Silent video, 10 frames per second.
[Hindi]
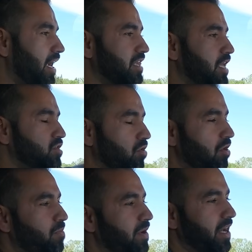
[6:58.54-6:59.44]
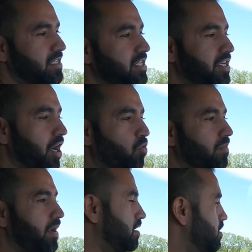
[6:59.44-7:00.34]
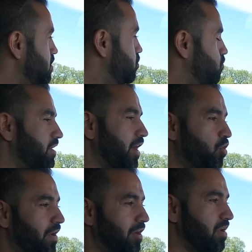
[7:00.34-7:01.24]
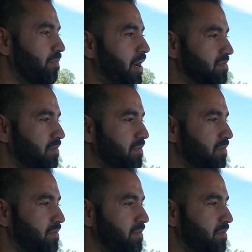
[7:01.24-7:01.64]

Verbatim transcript: आगे तीन किलोमीटर किसी टाउन में वो टाउन वालों के पास